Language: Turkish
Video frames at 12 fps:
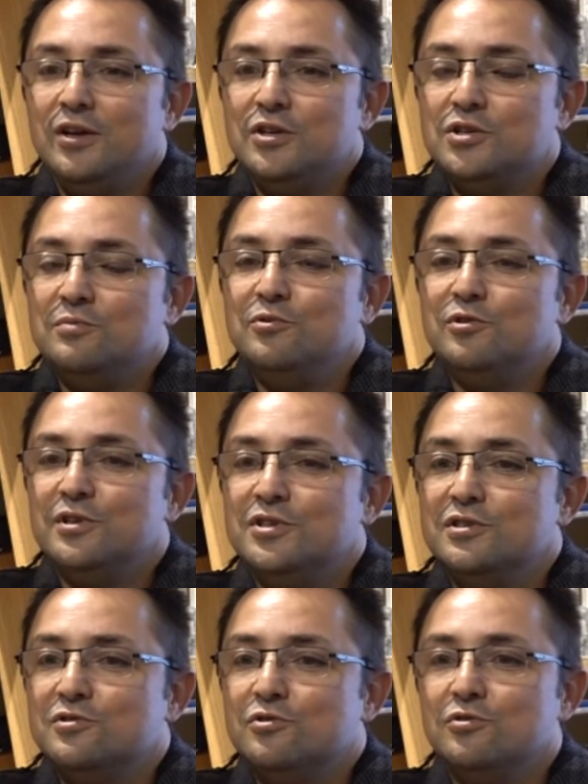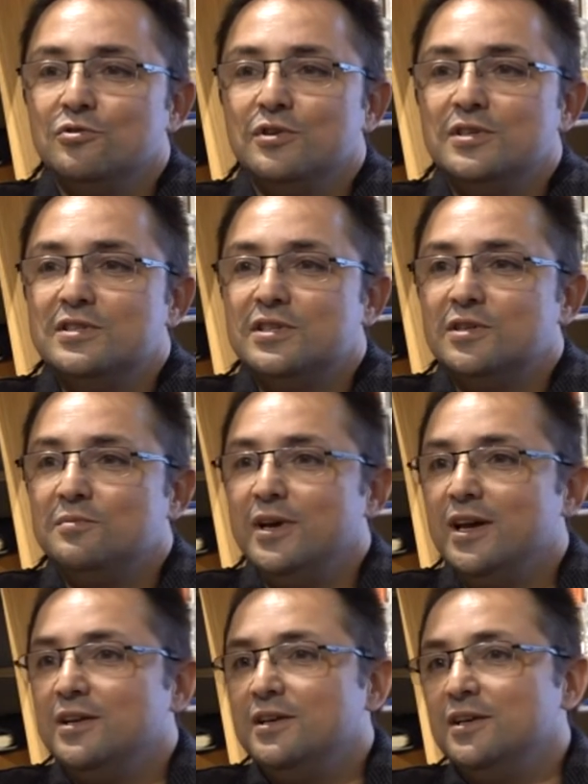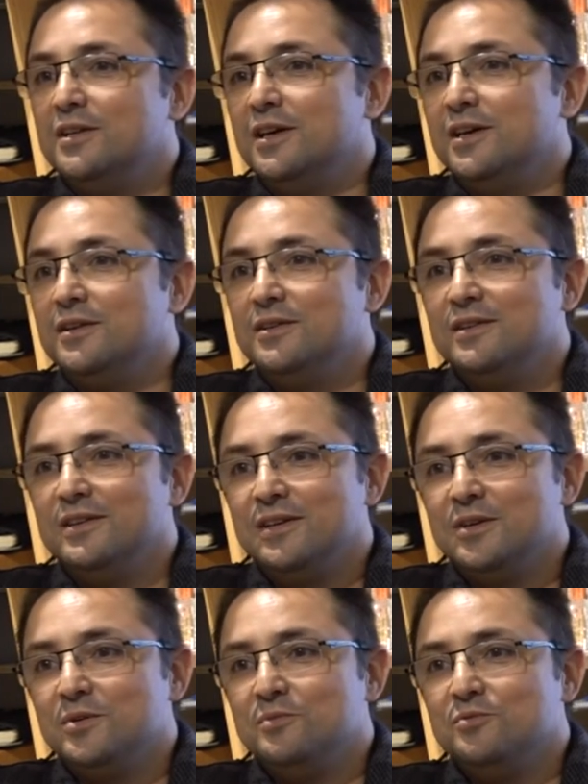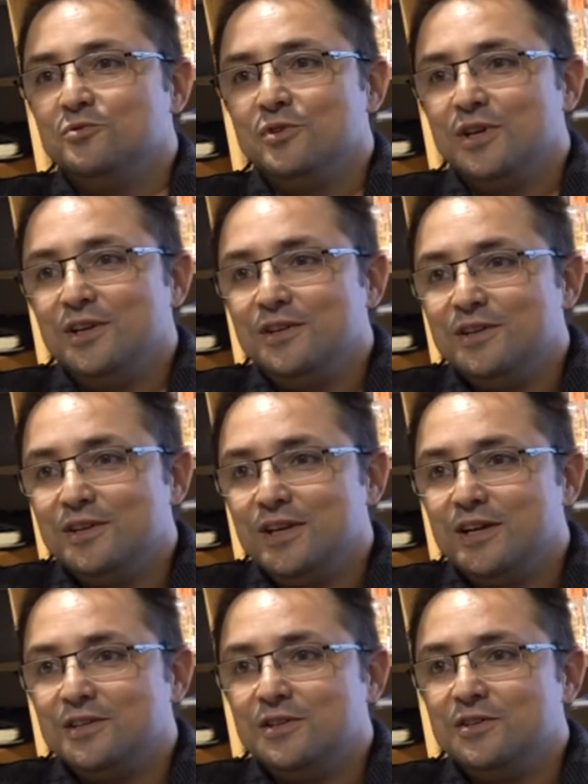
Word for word: işte mülteci sorununu hissetmeyen ya da e, bunu kendine dert